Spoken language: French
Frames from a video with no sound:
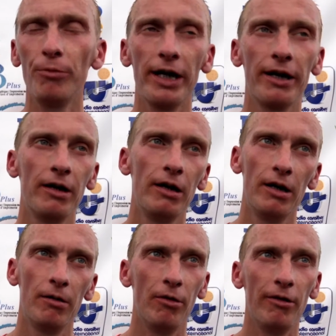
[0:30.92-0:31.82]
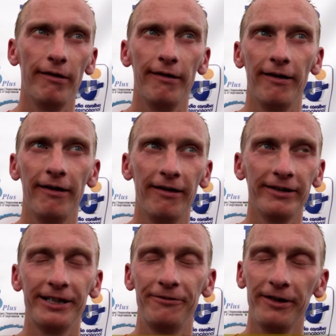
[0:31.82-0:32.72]
mais euh,
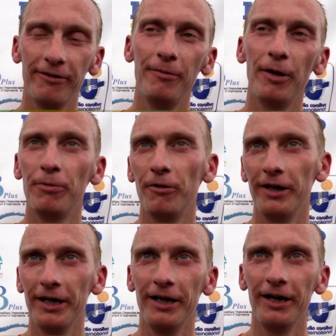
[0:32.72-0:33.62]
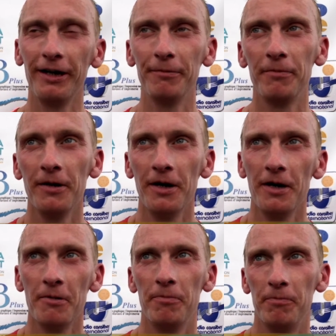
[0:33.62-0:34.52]
c'est fait vraiment pour les,
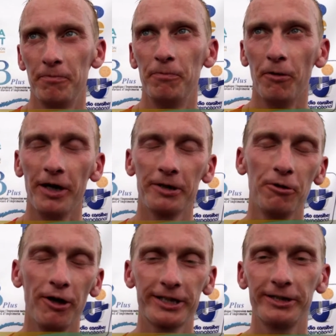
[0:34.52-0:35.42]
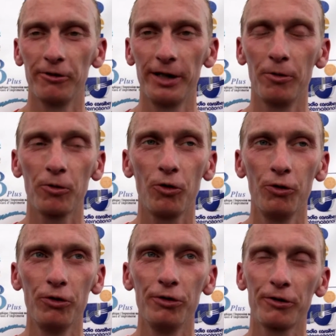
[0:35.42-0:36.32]
pour les coureurs qui ont des bons
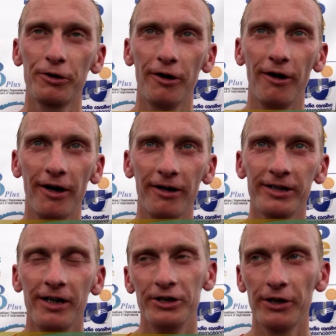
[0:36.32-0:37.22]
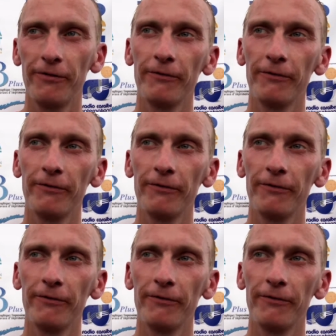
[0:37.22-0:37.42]
chronos. Donc euh, j'ai fait